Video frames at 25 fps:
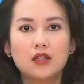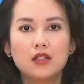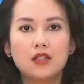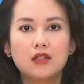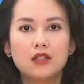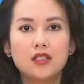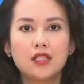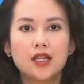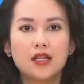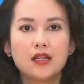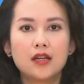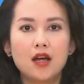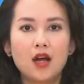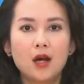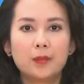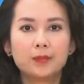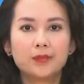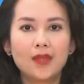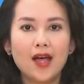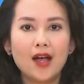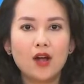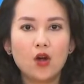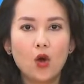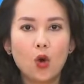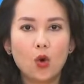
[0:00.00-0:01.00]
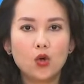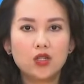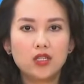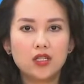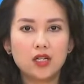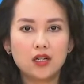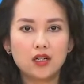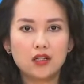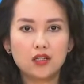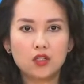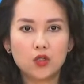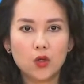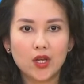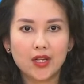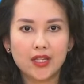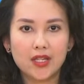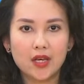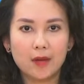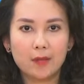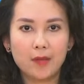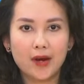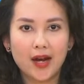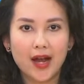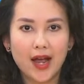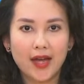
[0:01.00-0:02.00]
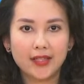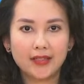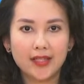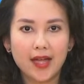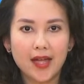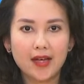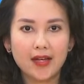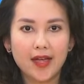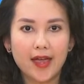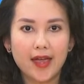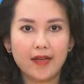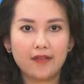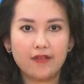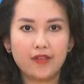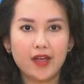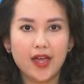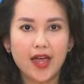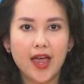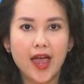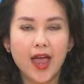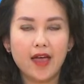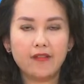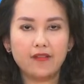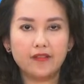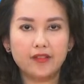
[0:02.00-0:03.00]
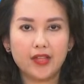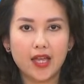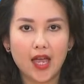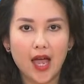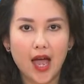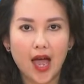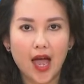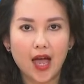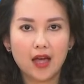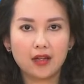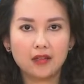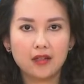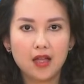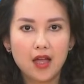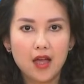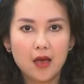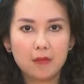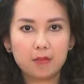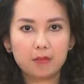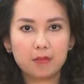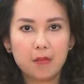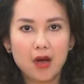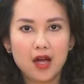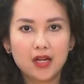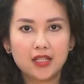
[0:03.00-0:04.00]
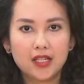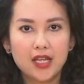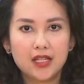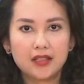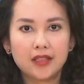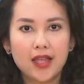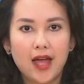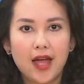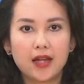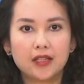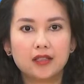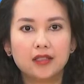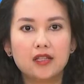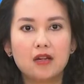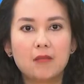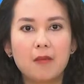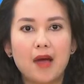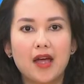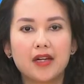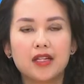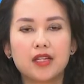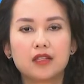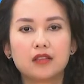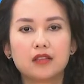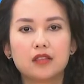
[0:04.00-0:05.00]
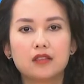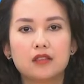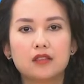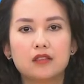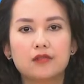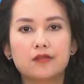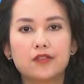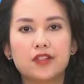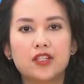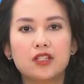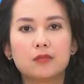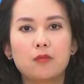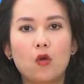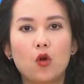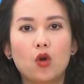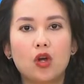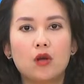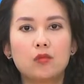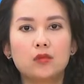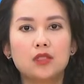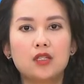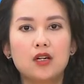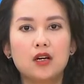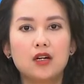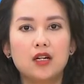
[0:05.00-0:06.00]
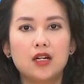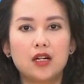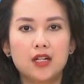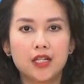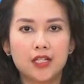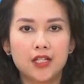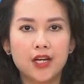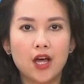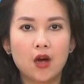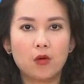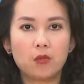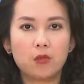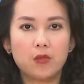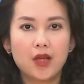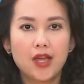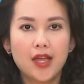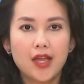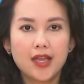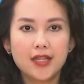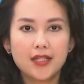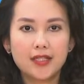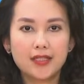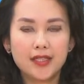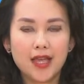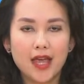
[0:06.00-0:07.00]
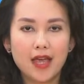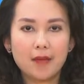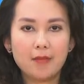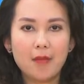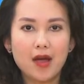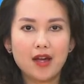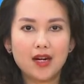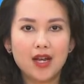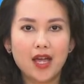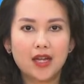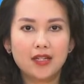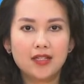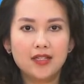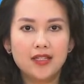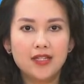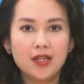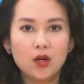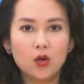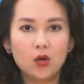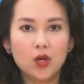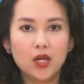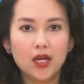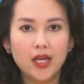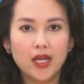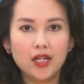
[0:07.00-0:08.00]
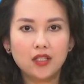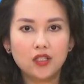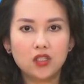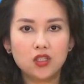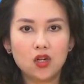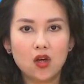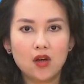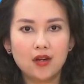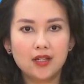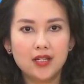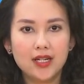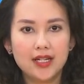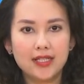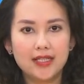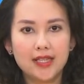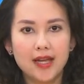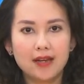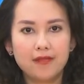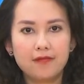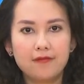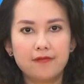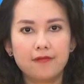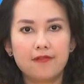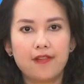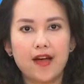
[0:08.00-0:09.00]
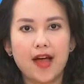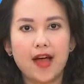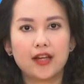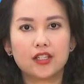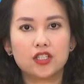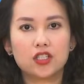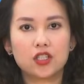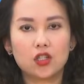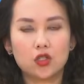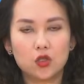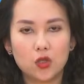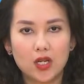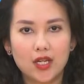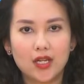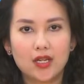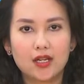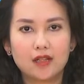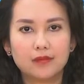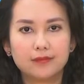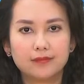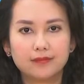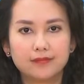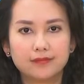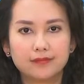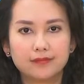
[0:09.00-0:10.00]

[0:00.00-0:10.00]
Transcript: chương trình hợp tác hỗ trợ doanh nghiệp khai thác evfta bằng nền tảng thương mại điện tử vừa được Bộ Công Thương khởi động sẽ mang lại nhiều lợi ích cho người dân và cho doanh nghiệp.